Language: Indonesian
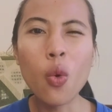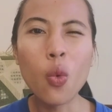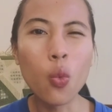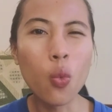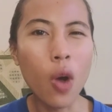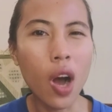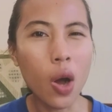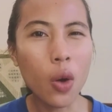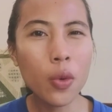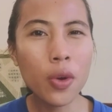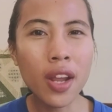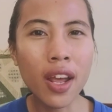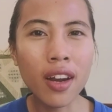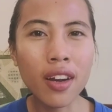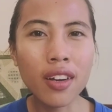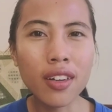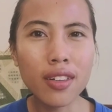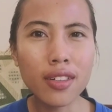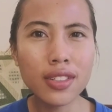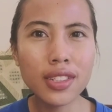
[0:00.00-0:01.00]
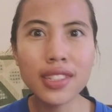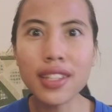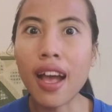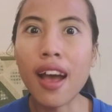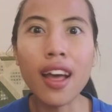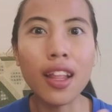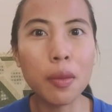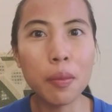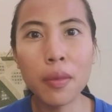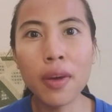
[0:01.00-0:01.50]
wow dan
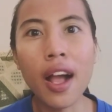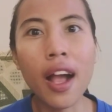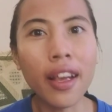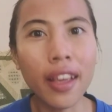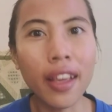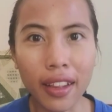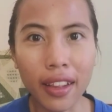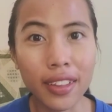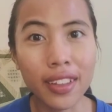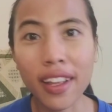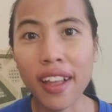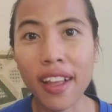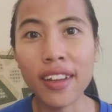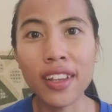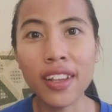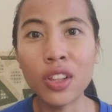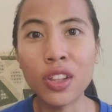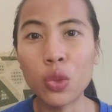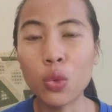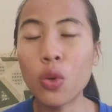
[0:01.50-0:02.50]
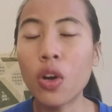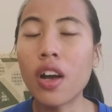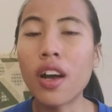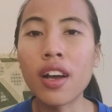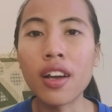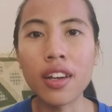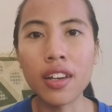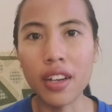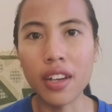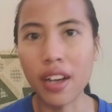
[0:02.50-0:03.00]
sangat mengagetkan gitu,
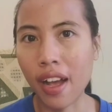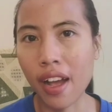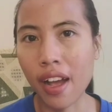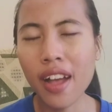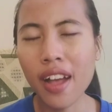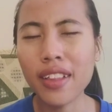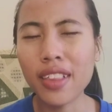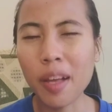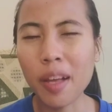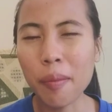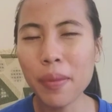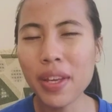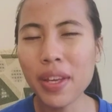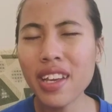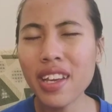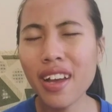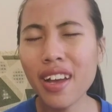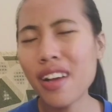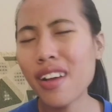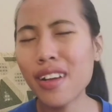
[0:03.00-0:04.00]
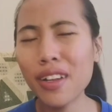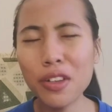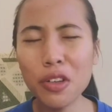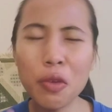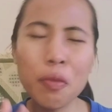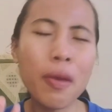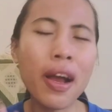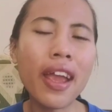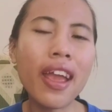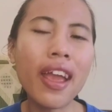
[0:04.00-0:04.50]
enggak, tapi ya
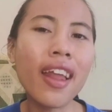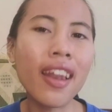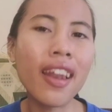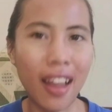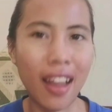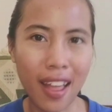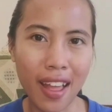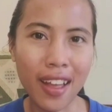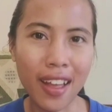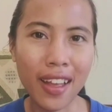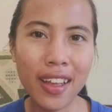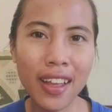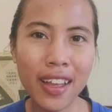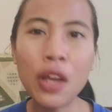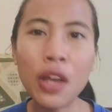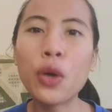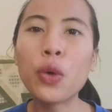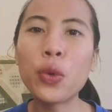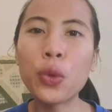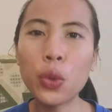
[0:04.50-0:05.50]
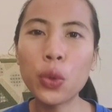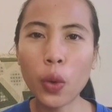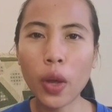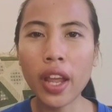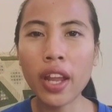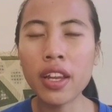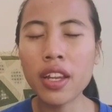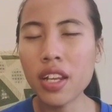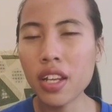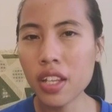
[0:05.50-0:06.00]
lumayan lah. Untuk
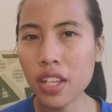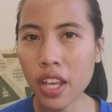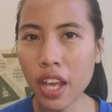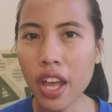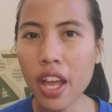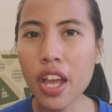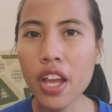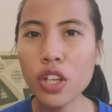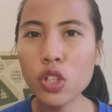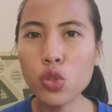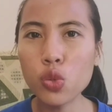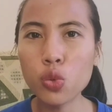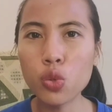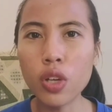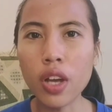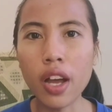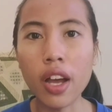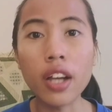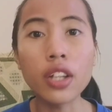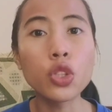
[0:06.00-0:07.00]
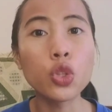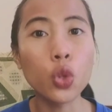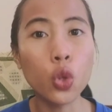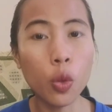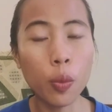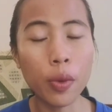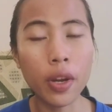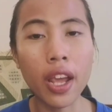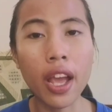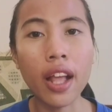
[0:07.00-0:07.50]
endingnya juga
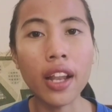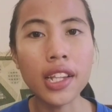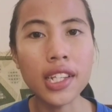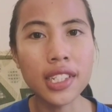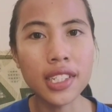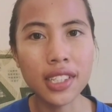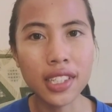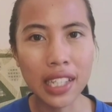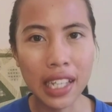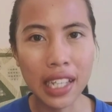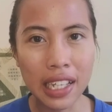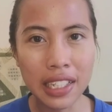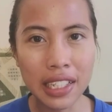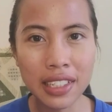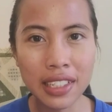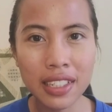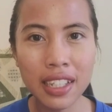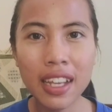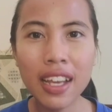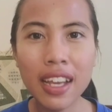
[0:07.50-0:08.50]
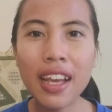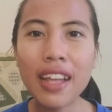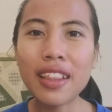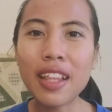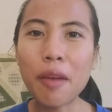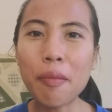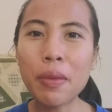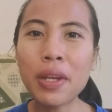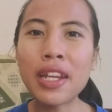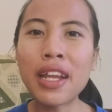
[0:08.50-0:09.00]
cukup realistis,
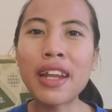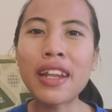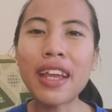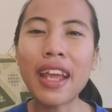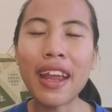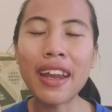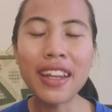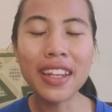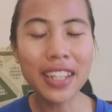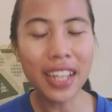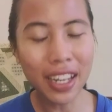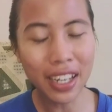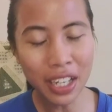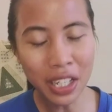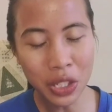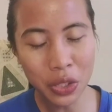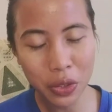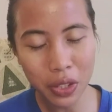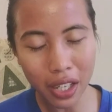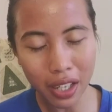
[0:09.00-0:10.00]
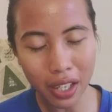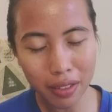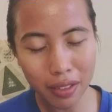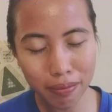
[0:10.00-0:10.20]
tapi dari endingnya ini juga